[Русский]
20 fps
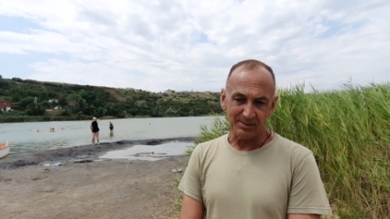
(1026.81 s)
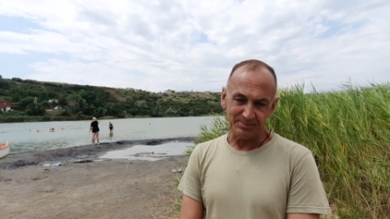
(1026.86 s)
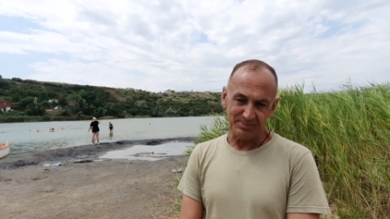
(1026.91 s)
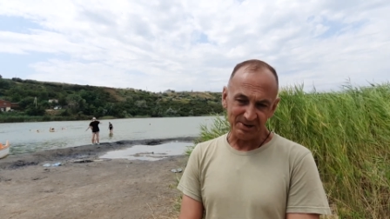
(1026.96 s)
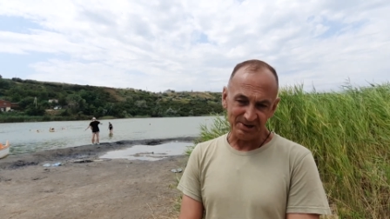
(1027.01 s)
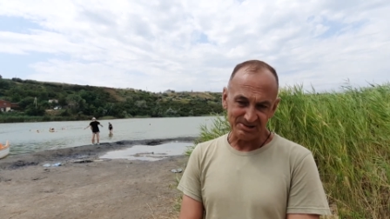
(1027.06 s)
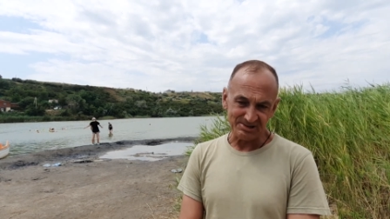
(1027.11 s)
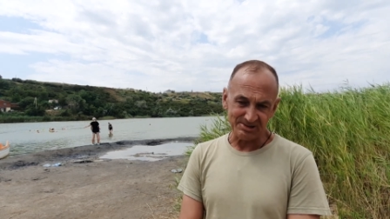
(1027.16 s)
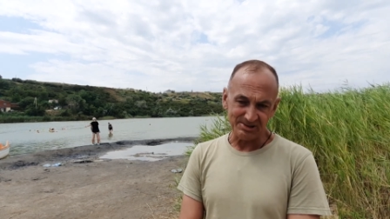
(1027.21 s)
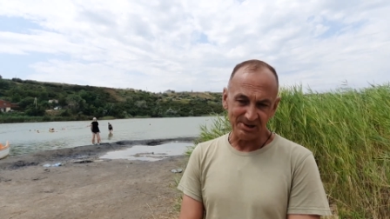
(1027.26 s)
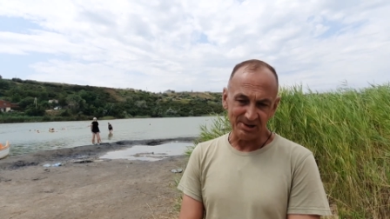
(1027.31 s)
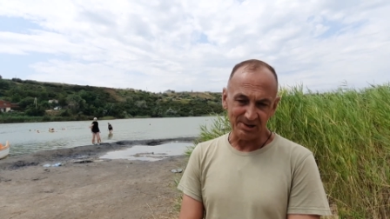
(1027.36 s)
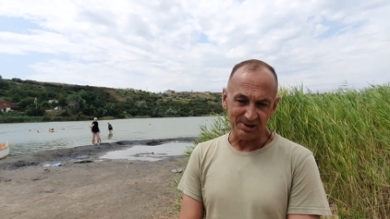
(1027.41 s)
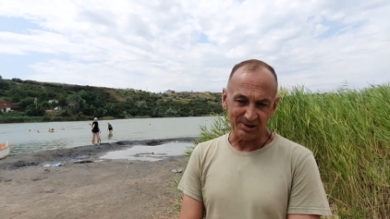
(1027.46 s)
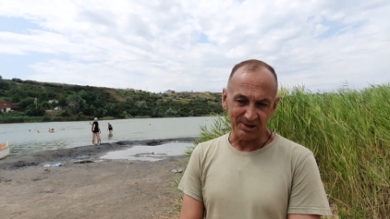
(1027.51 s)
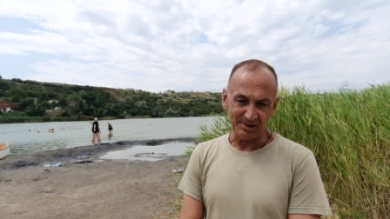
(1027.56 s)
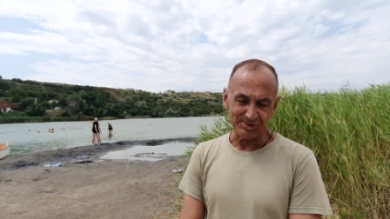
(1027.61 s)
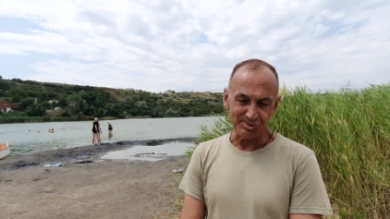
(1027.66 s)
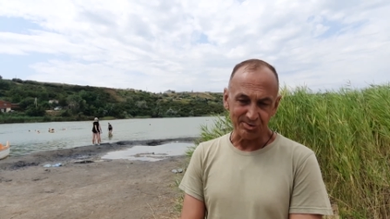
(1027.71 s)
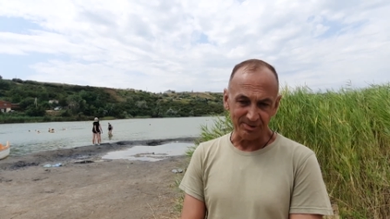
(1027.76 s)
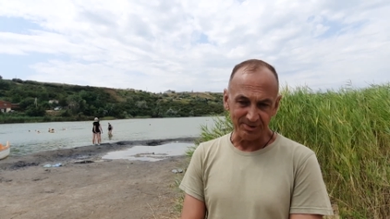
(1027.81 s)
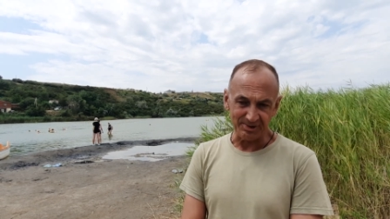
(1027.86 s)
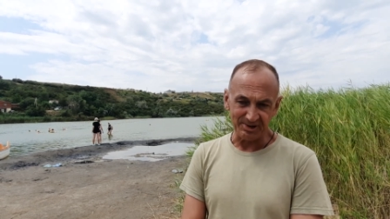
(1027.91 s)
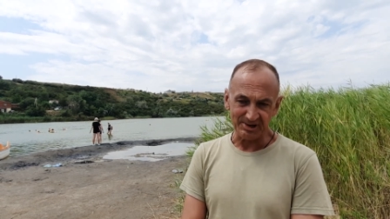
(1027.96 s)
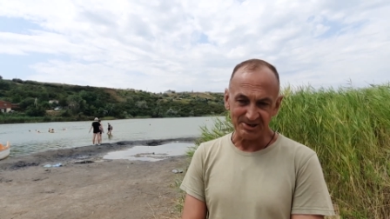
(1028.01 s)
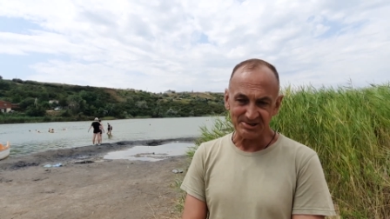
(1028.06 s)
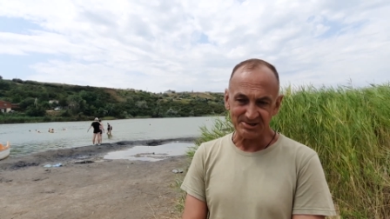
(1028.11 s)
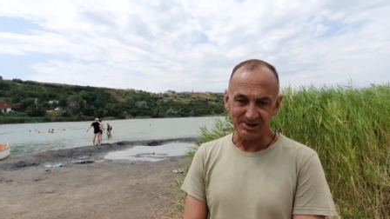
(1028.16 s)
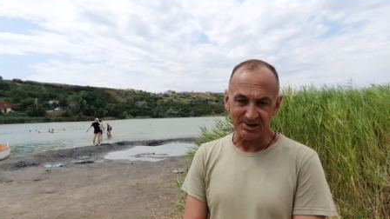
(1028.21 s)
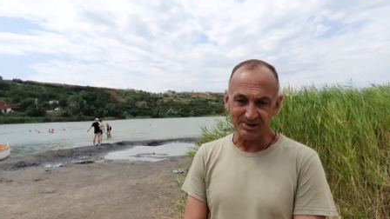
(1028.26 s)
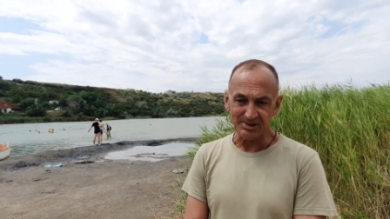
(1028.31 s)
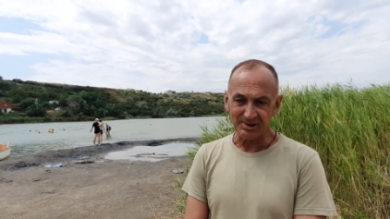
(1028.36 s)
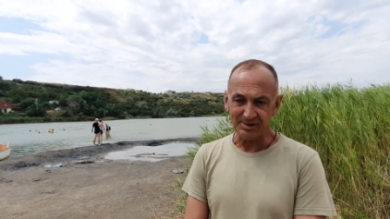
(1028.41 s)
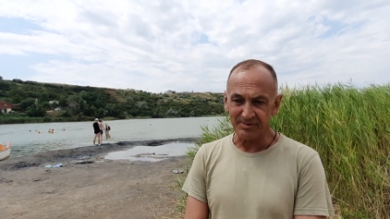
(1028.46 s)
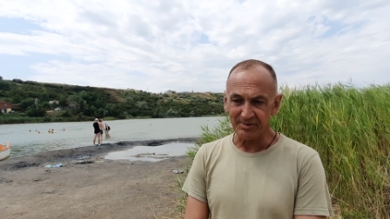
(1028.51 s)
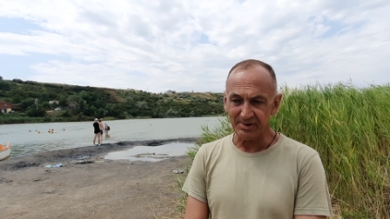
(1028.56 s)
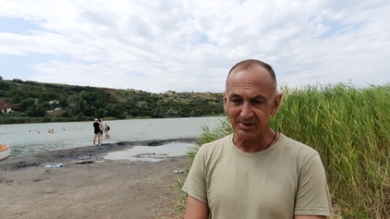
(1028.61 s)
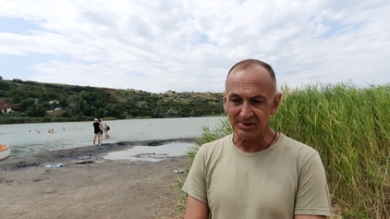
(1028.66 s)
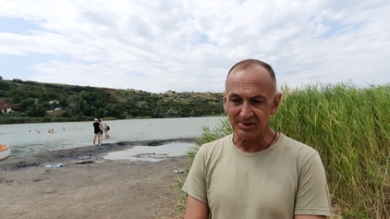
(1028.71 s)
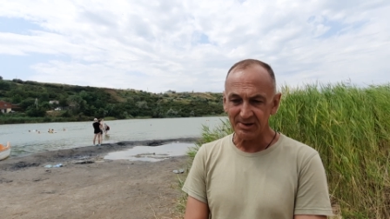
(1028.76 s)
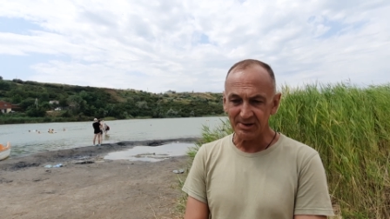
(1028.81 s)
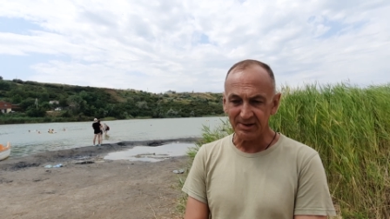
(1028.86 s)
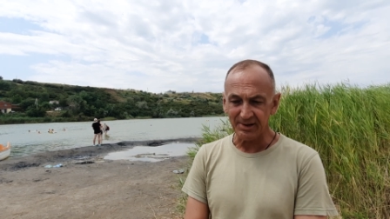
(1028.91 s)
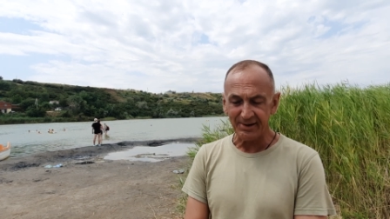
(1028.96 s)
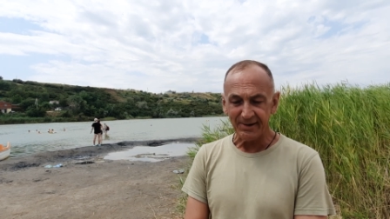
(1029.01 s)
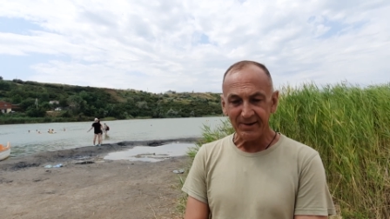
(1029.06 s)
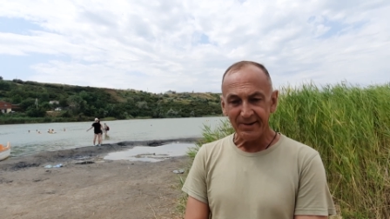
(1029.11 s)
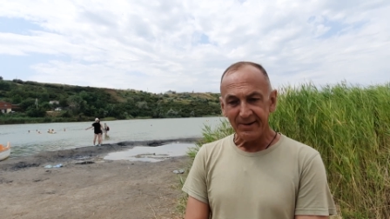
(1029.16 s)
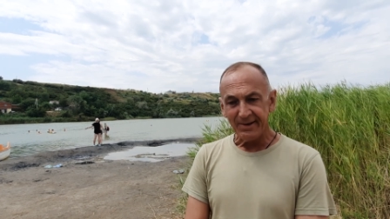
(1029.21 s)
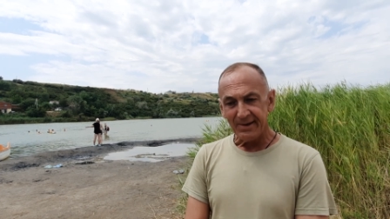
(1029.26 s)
познал тонкости этого дела.